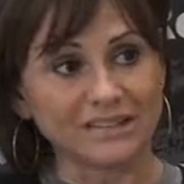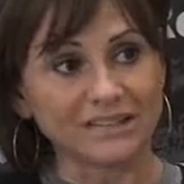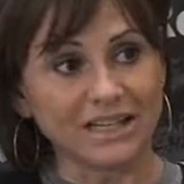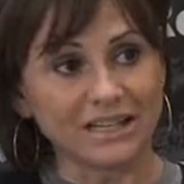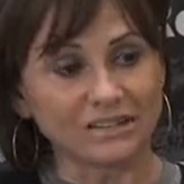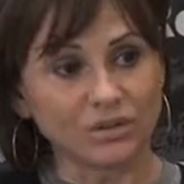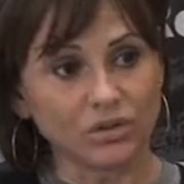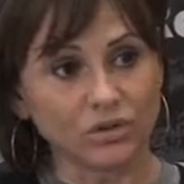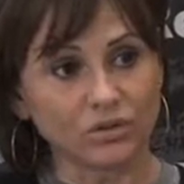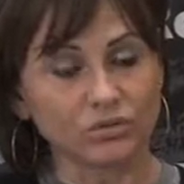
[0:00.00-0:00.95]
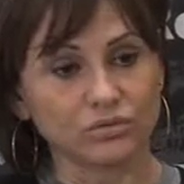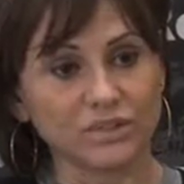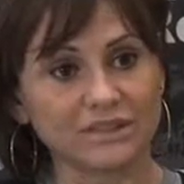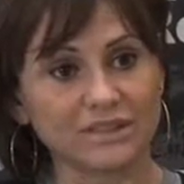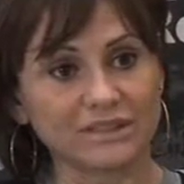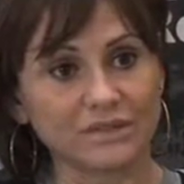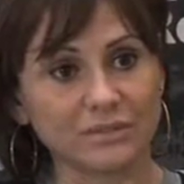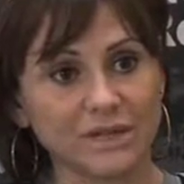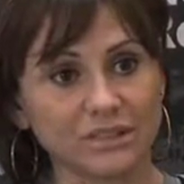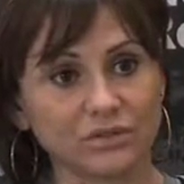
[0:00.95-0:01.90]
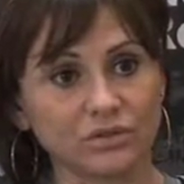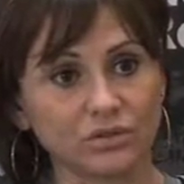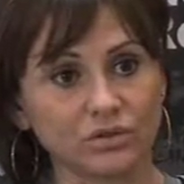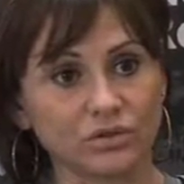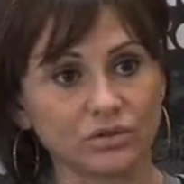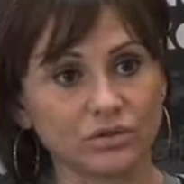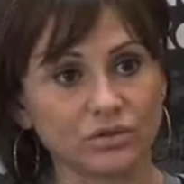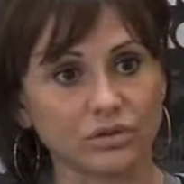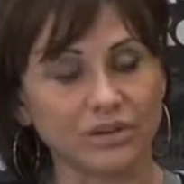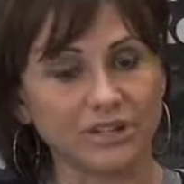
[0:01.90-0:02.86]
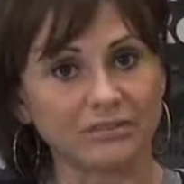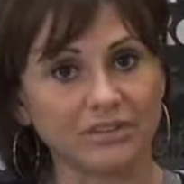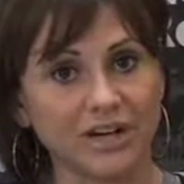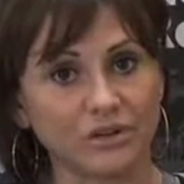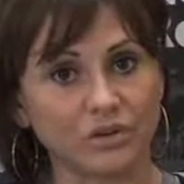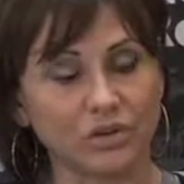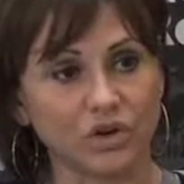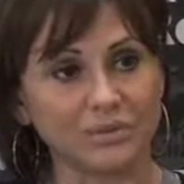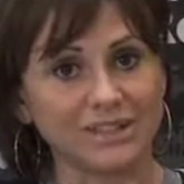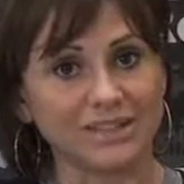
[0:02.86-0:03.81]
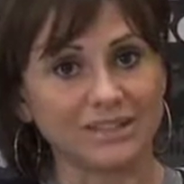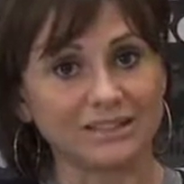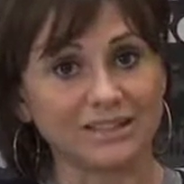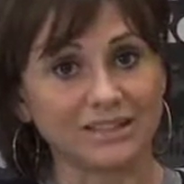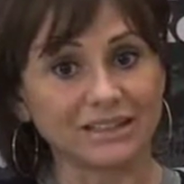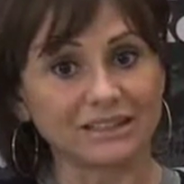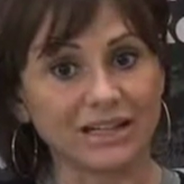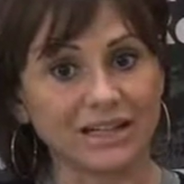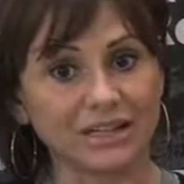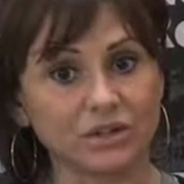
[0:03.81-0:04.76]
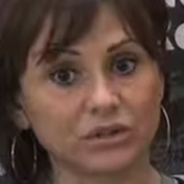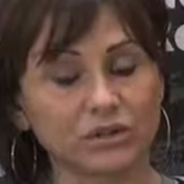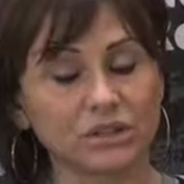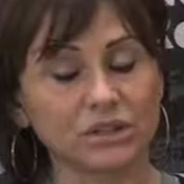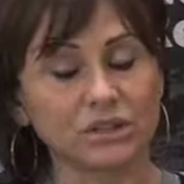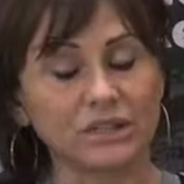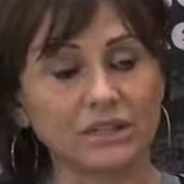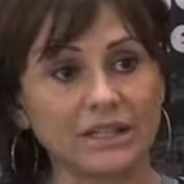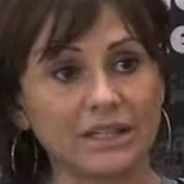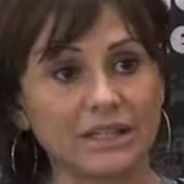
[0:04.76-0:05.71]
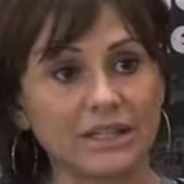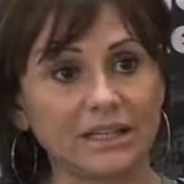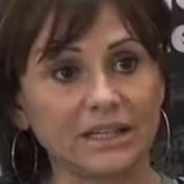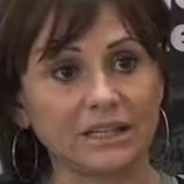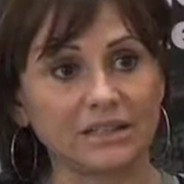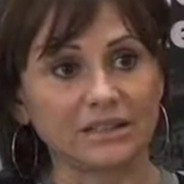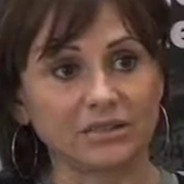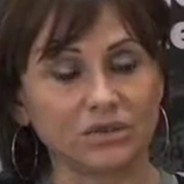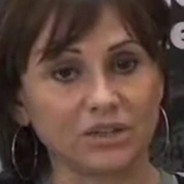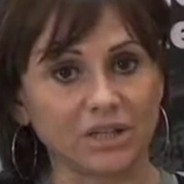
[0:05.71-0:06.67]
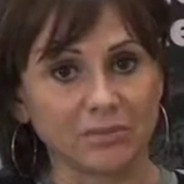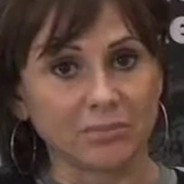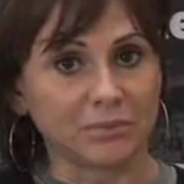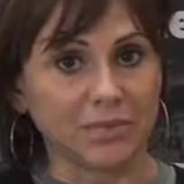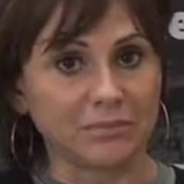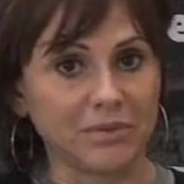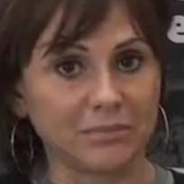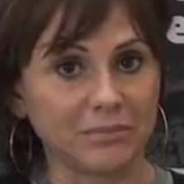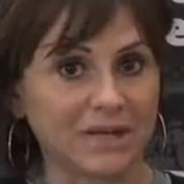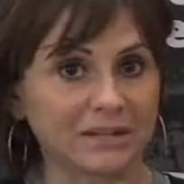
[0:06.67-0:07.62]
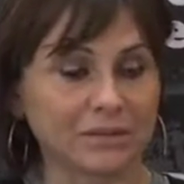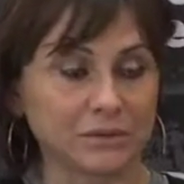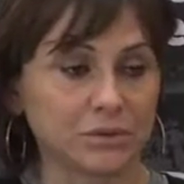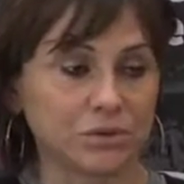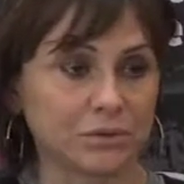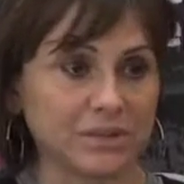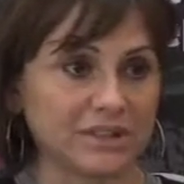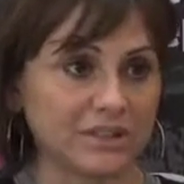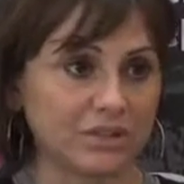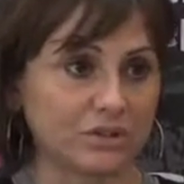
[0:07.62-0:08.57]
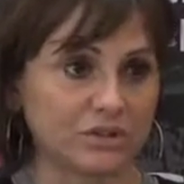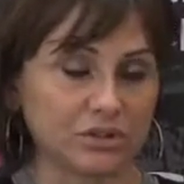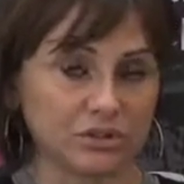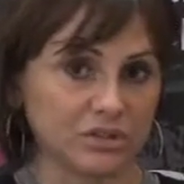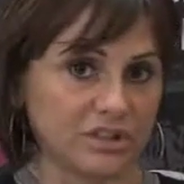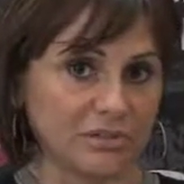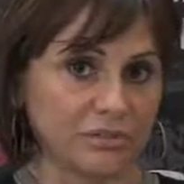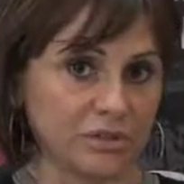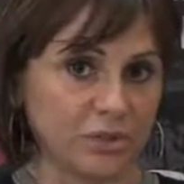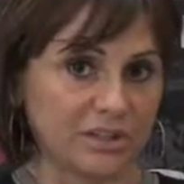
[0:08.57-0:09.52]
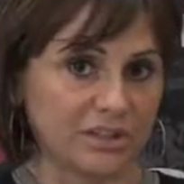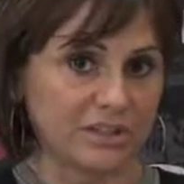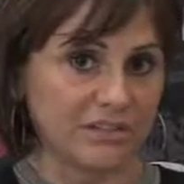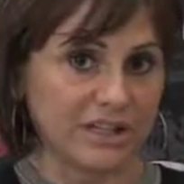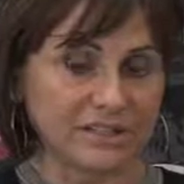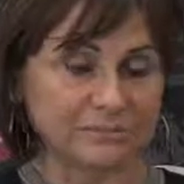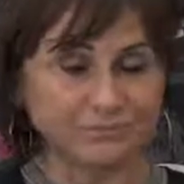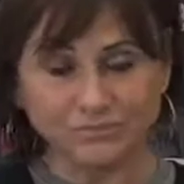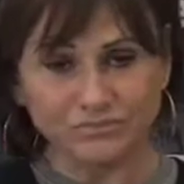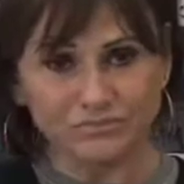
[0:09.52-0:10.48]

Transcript: indietro, un avanzamento di Alfano come segretario e devo dire che probabilmente questo partito, essendo stato abituato ad avere